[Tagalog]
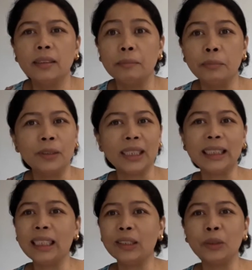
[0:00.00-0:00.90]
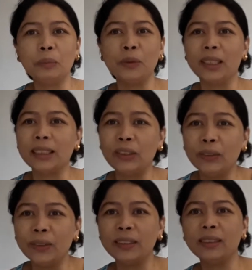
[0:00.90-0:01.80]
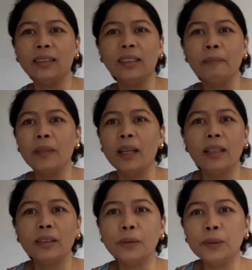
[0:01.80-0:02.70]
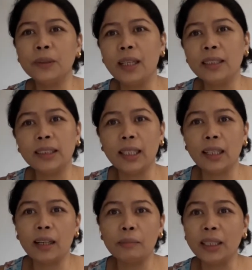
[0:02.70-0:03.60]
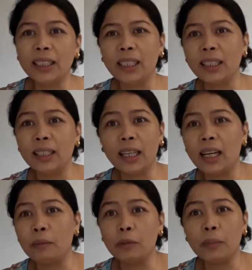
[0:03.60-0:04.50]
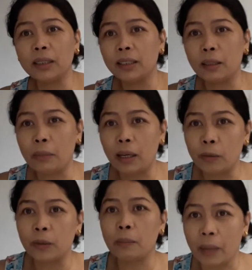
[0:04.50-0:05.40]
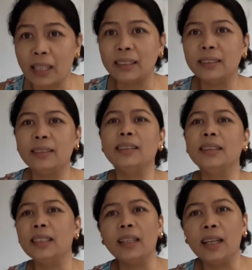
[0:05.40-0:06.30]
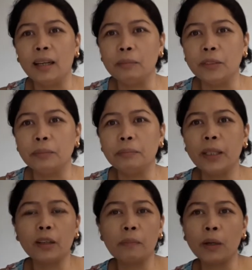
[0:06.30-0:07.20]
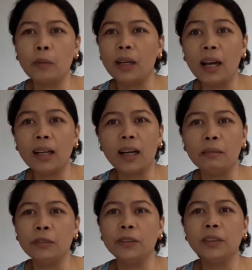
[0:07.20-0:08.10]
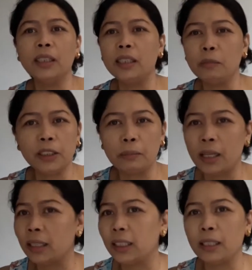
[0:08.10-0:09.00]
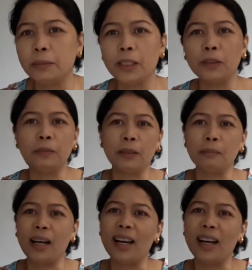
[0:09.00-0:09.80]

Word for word: Yung punas dito, punas doon. Gusto niya siya lang ang makikita ng among magtatrabaho kapag nandiyan ang amo. Pero kapag wala ang amo, hindi mo siya mahagilap sa loob ng